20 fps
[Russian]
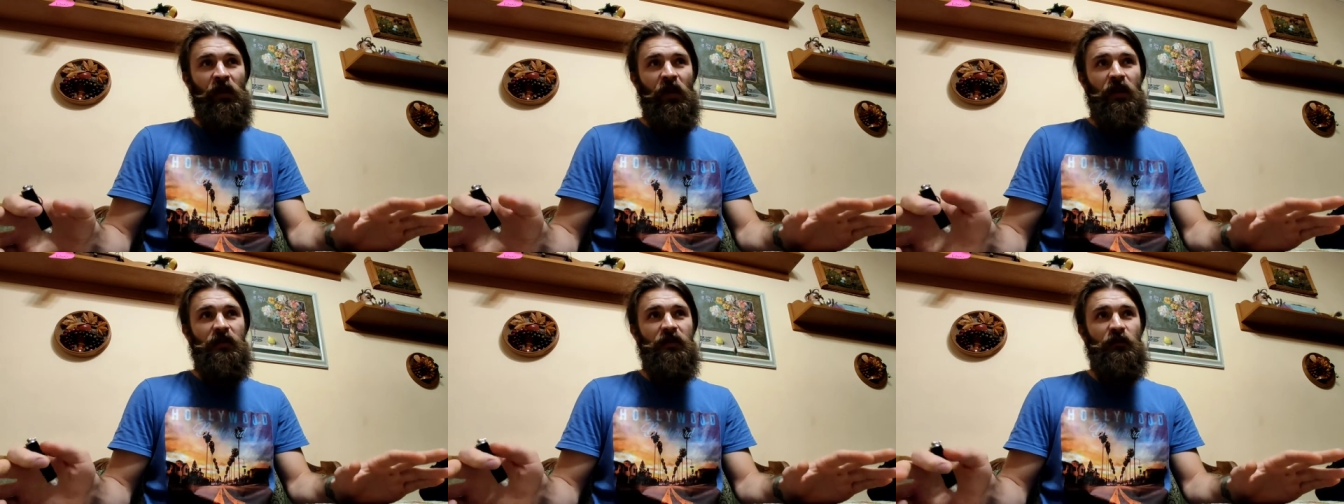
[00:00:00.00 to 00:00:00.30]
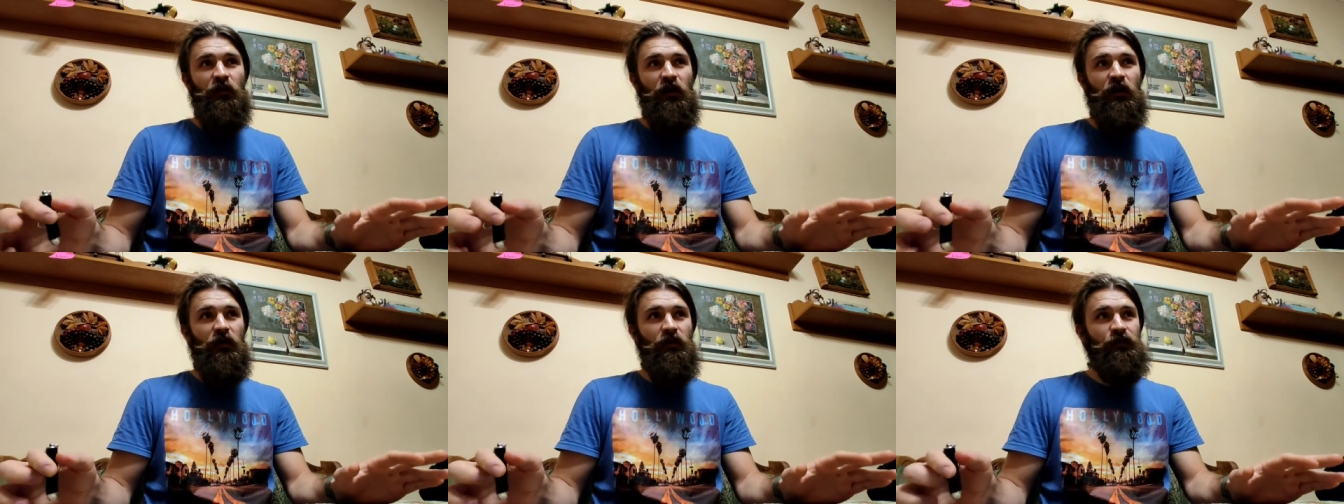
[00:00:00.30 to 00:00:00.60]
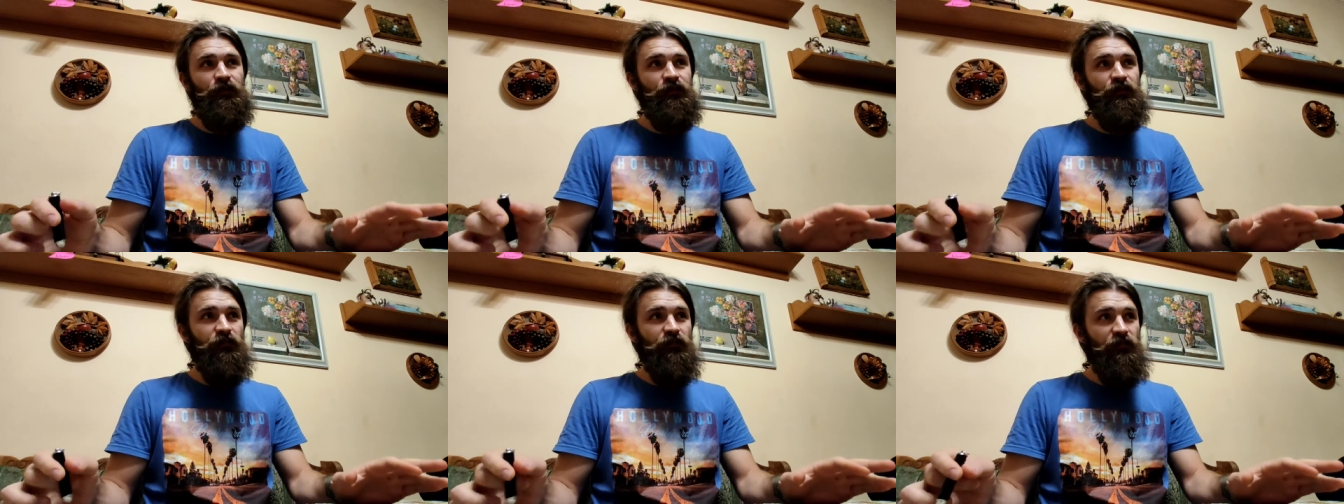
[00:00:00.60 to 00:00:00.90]
Я
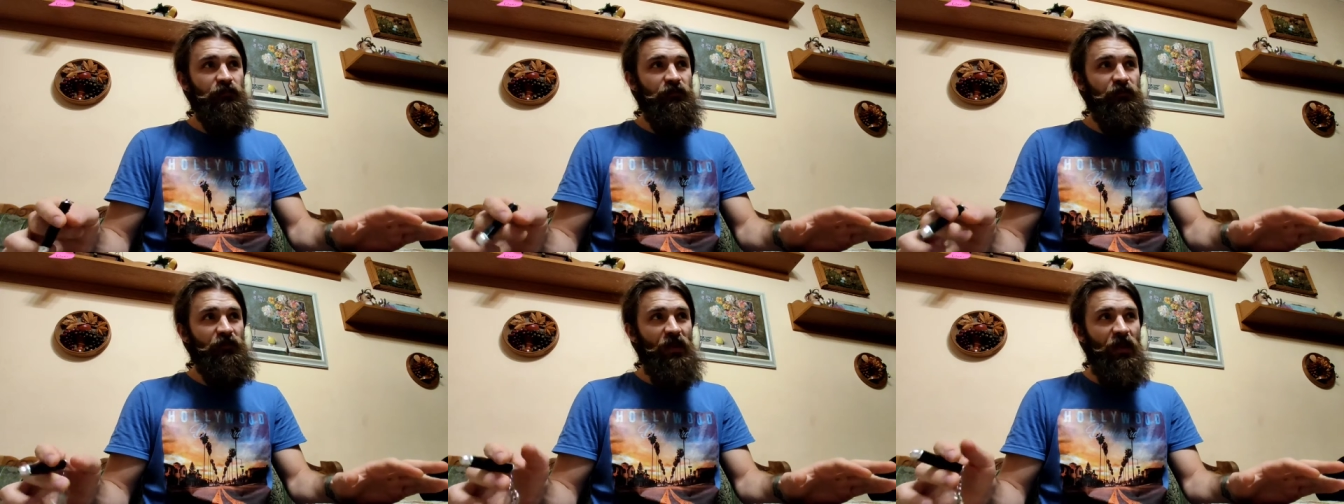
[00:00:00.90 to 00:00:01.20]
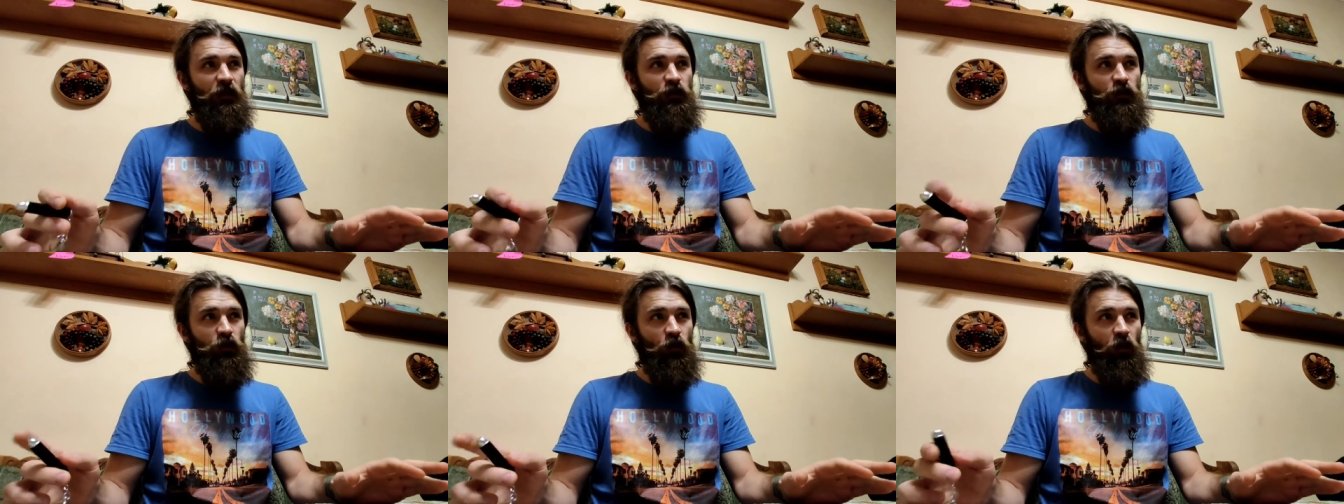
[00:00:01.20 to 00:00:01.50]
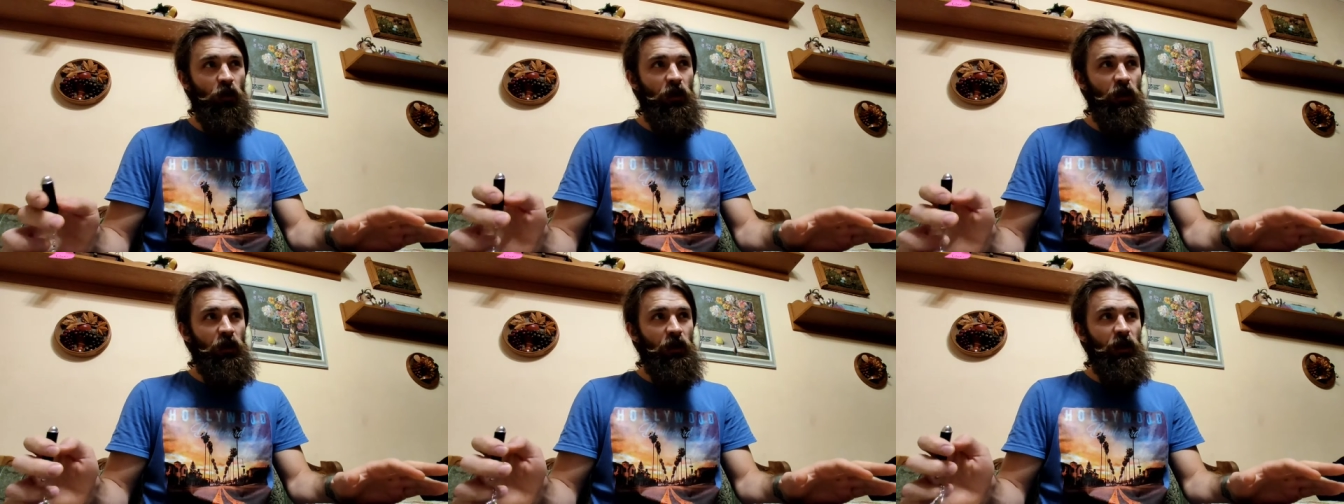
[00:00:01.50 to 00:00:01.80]
заметил,
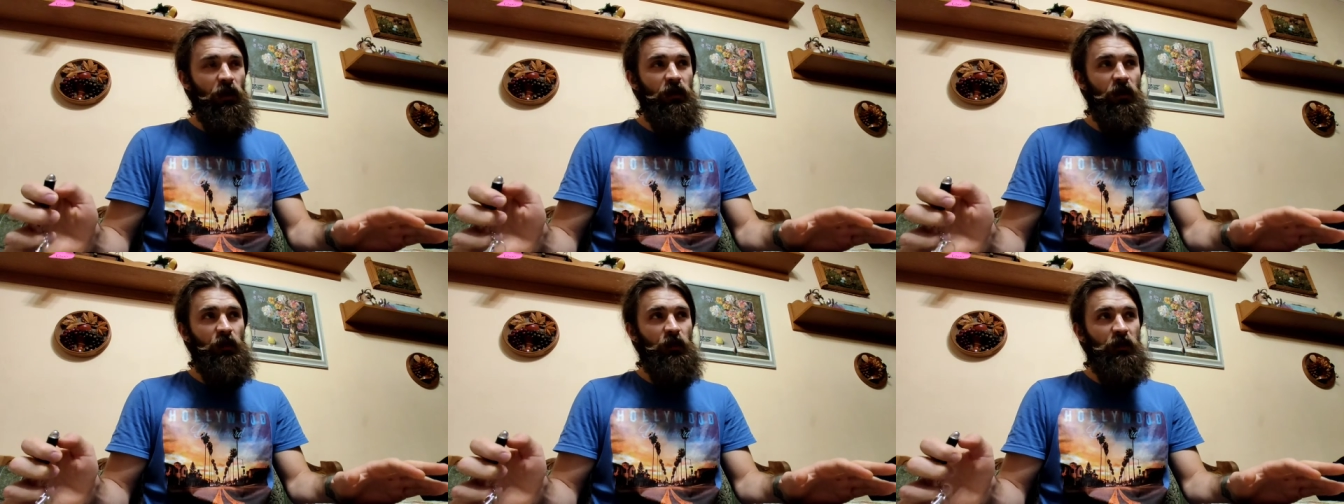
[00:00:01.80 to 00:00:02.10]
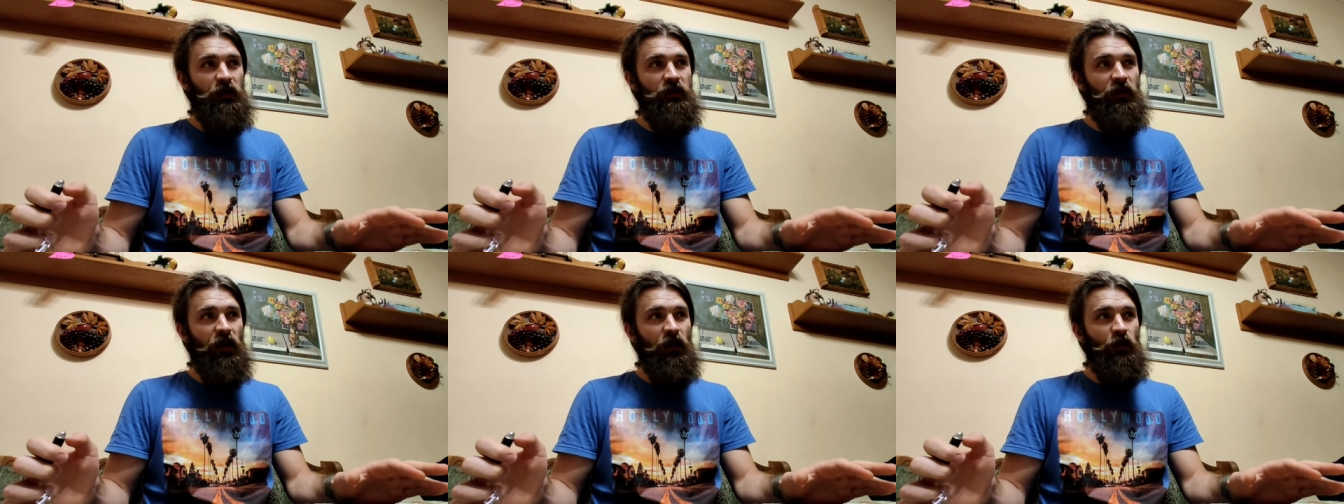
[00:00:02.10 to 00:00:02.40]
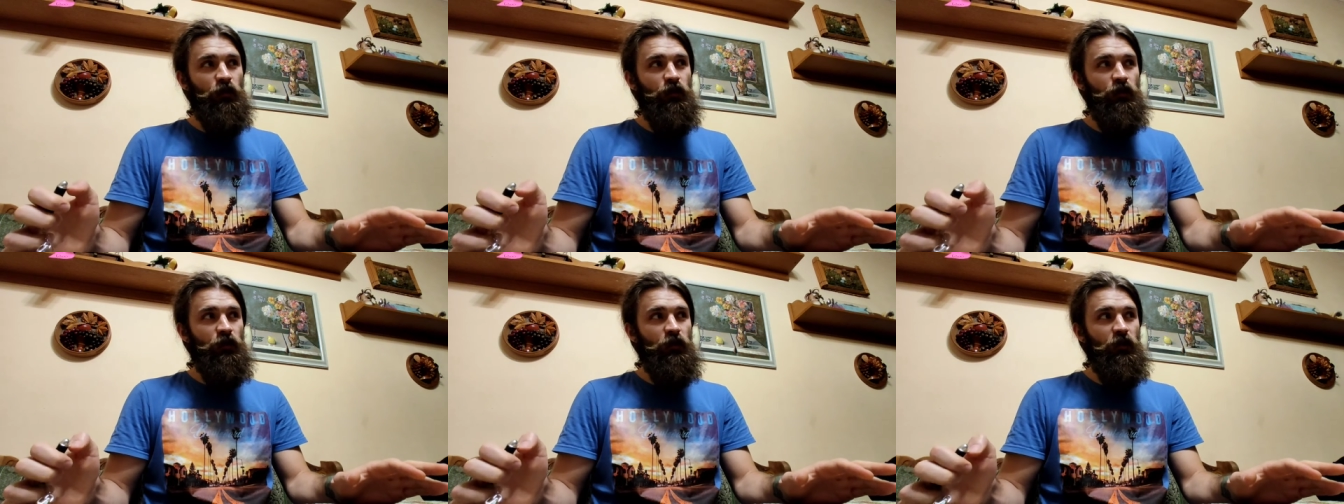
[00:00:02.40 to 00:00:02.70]
что когда
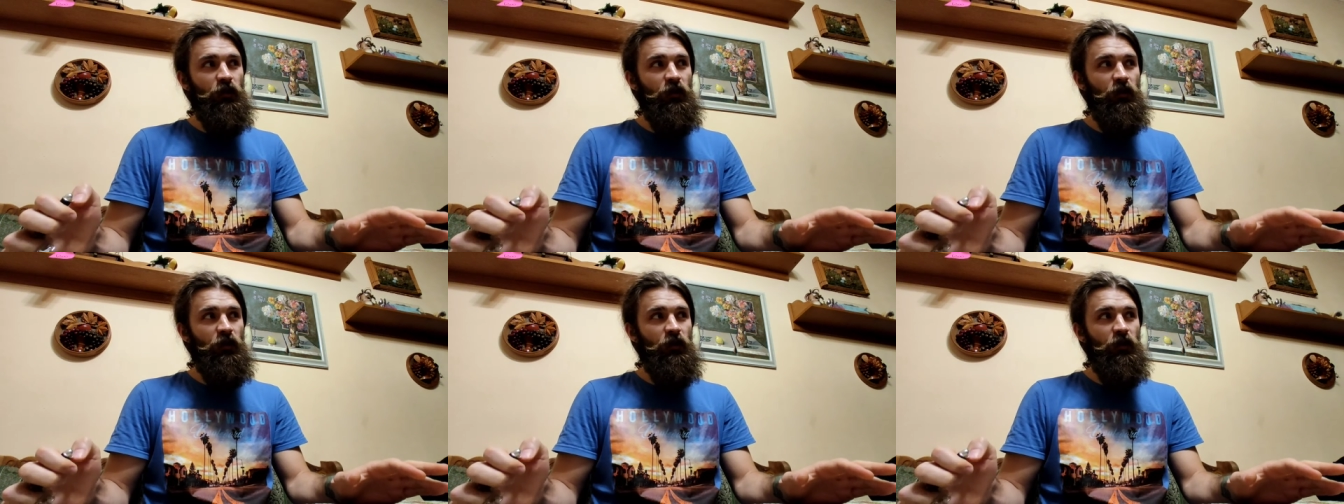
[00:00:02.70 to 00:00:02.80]
перестаешь